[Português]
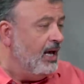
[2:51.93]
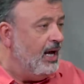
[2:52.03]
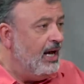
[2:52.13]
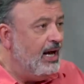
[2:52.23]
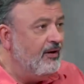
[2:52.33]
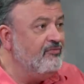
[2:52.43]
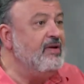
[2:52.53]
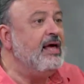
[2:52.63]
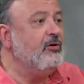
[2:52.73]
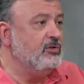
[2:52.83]
a
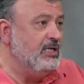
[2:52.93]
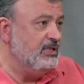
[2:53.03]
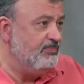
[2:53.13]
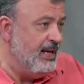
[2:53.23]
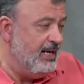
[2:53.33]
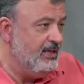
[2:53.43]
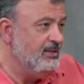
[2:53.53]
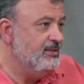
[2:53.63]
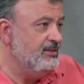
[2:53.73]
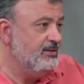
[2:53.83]
Vênus das
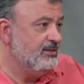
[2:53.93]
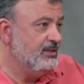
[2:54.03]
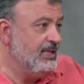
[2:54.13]
Peles,